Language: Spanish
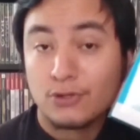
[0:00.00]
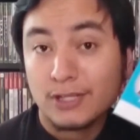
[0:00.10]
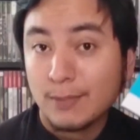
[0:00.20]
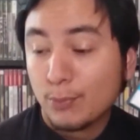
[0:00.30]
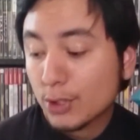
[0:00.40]
el
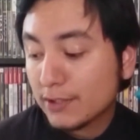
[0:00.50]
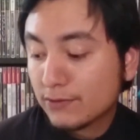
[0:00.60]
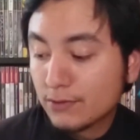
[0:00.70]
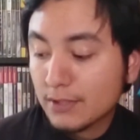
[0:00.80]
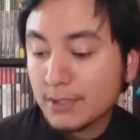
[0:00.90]
control de
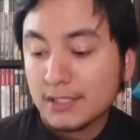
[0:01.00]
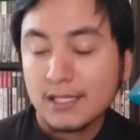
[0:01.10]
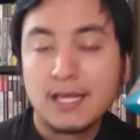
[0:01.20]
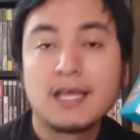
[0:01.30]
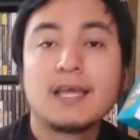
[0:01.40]
Pokémon
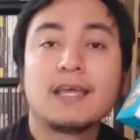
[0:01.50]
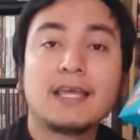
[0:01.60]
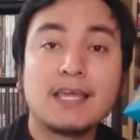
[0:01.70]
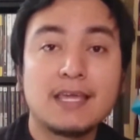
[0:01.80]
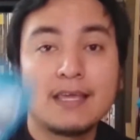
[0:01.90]
Tournament
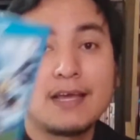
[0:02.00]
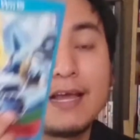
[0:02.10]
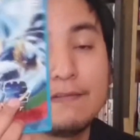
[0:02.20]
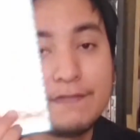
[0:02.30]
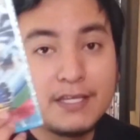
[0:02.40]

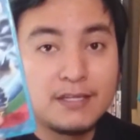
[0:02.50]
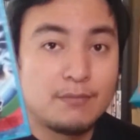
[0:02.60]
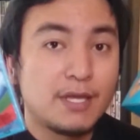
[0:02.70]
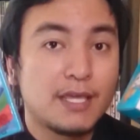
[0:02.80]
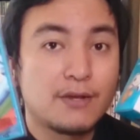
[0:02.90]
y al
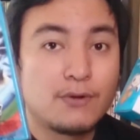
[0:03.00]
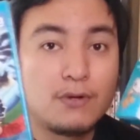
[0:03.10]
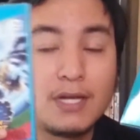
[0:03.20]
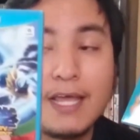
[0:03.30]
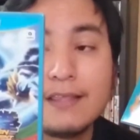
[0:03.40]
fin me
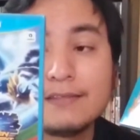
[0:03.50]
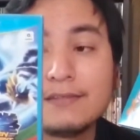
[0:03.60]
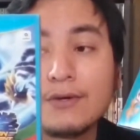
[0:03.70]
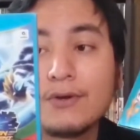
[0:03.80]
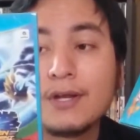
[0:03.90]
llegó
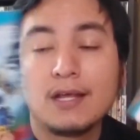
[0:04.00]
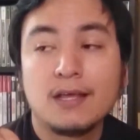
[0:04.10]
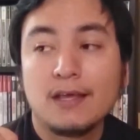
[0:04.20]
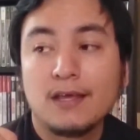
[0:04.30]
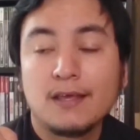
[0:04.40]
la
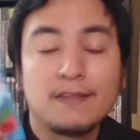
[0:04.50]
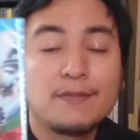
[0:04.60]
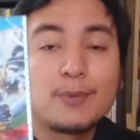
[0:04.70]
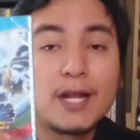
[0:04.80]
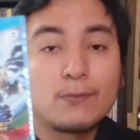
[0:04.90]
edición
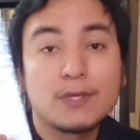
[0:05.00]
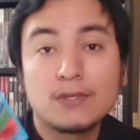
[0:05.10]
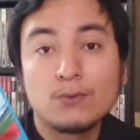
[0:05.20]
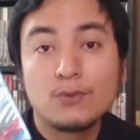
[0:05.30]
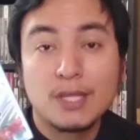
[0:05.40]

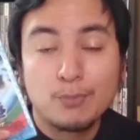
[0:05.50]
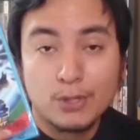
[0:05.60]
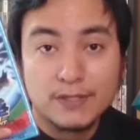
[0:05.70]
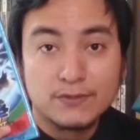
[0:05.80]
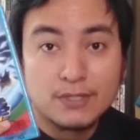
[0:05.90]
para Wii
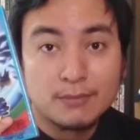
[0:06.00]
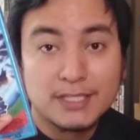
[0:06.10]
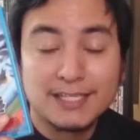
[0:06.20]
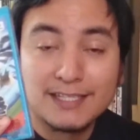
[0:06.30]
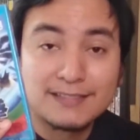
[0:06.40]
U de Pokémon
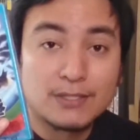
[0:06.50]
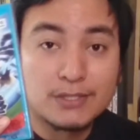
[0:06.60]
Tournament.